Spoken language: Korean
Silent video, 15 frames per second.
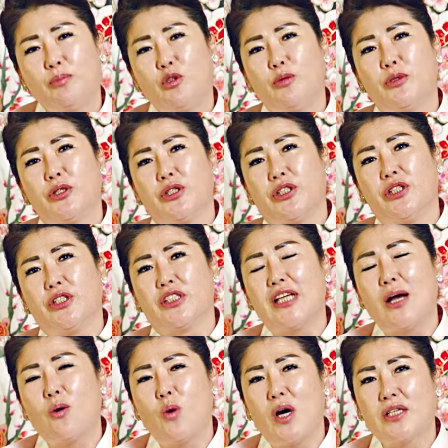부분은
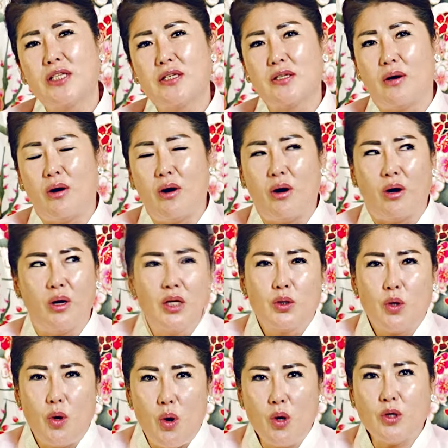참고하셔서
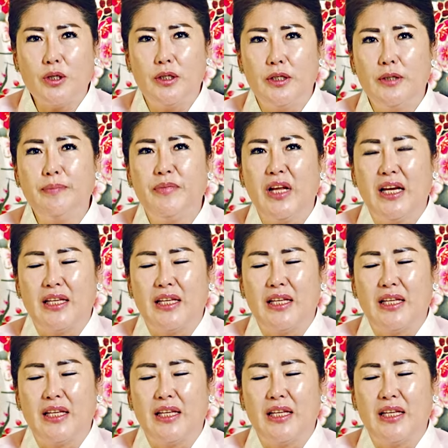조금